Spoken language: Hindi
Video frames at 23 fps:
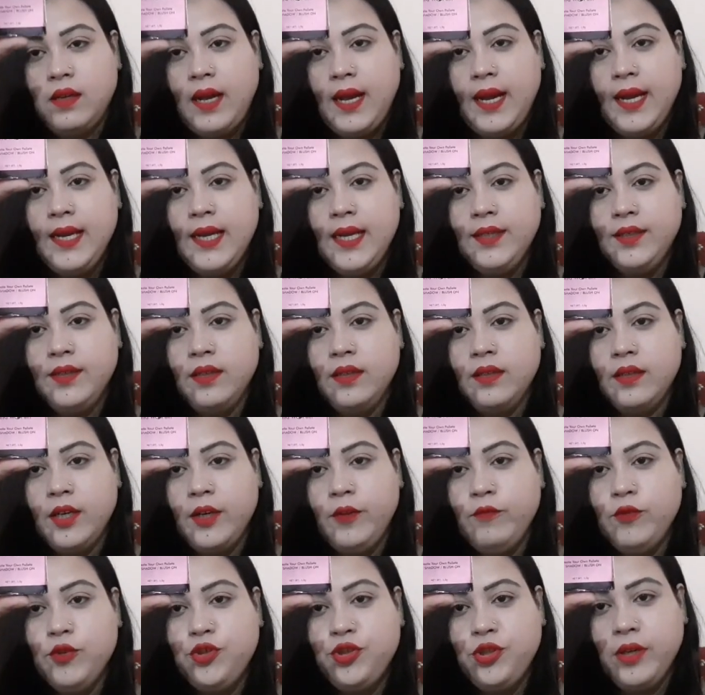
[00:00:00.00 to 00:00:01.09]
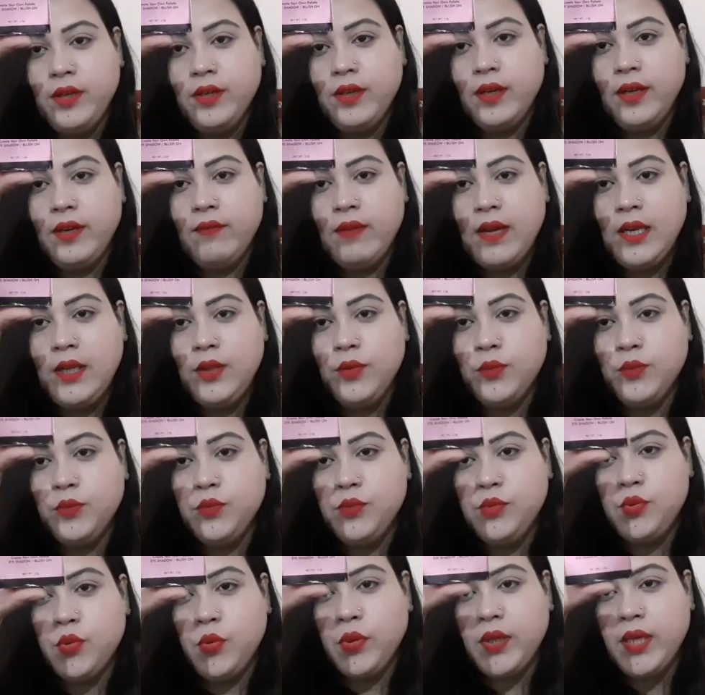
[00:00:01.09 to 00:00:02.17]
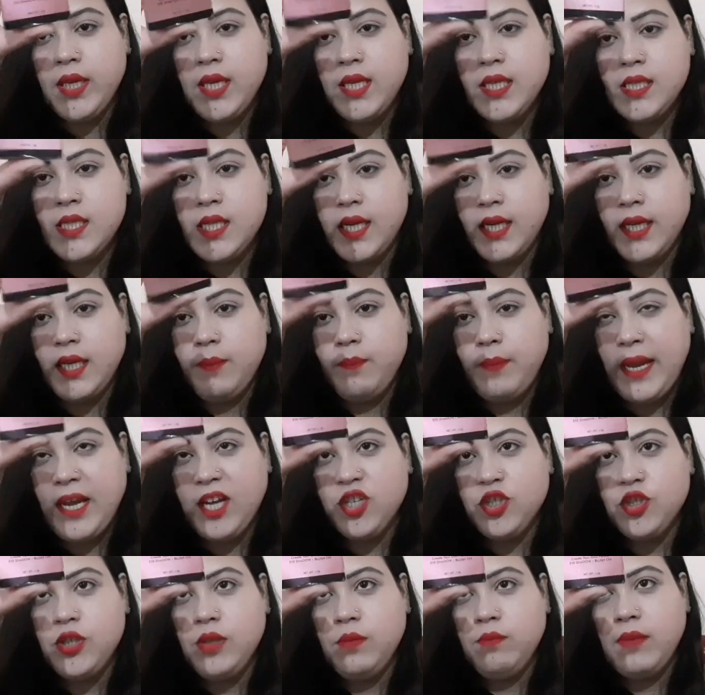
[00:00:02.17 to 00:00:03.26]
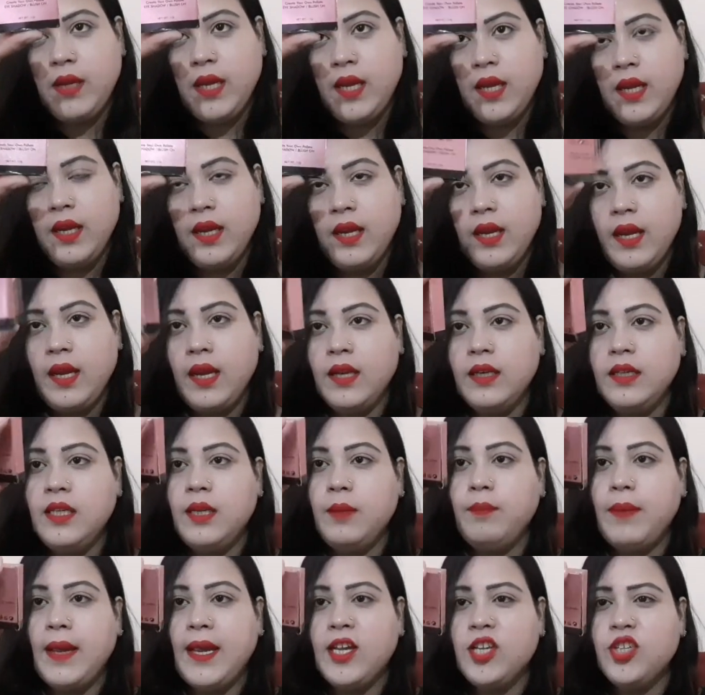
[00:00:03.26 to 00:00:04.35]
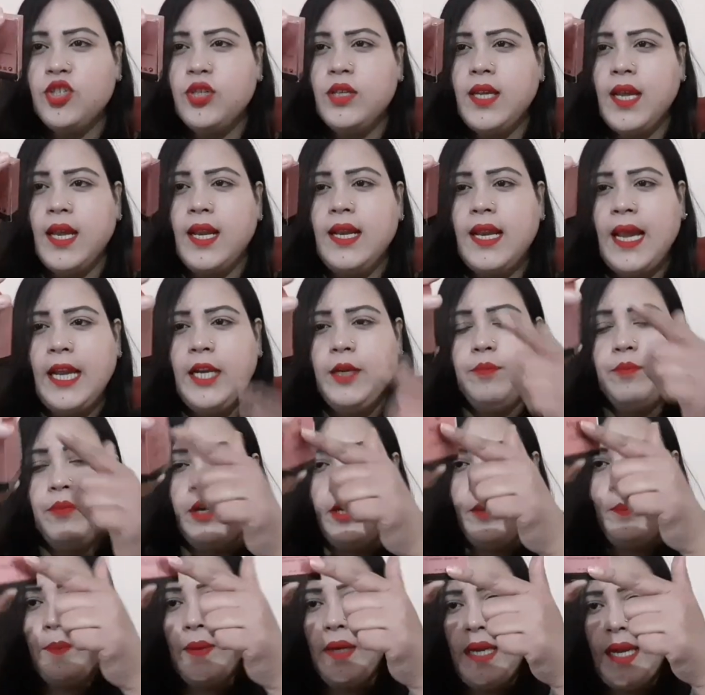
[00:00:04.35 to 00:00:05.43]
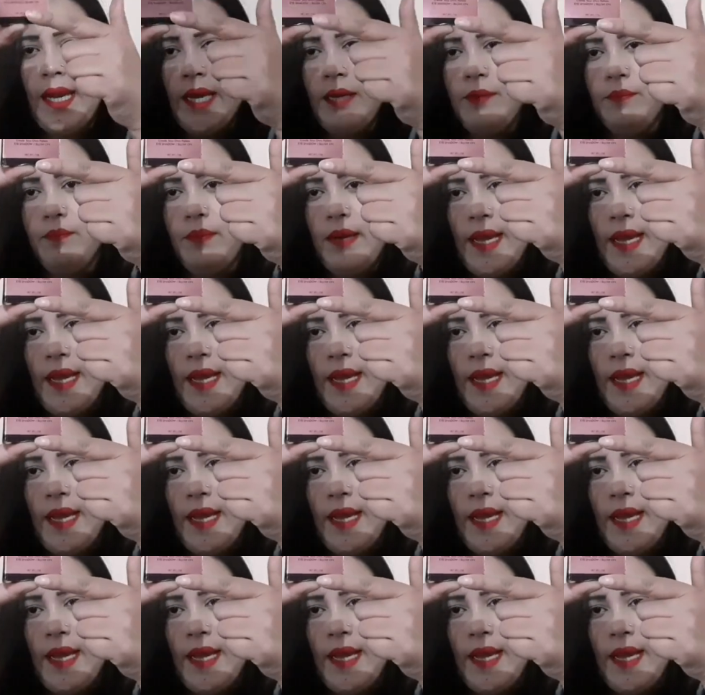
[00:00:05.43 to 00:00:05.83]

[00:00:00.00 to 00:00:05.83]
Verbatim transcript: हाइलाइटर का रिव्यू शेयर करने वाली हूँ जो कि इस तरह की पैकेजिंग में है एंड ये पैकेजिंग है लाइट पर्पल एंड